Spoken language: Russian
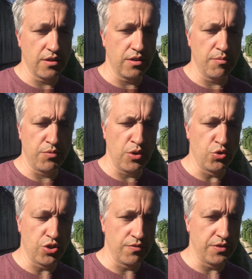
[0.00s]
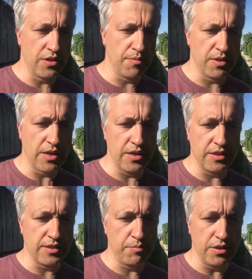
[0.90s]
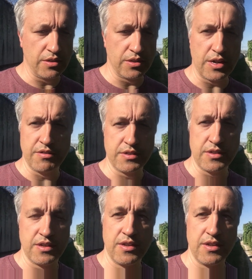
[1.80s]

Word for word: Им не очень все эти метальные запилы нравятся.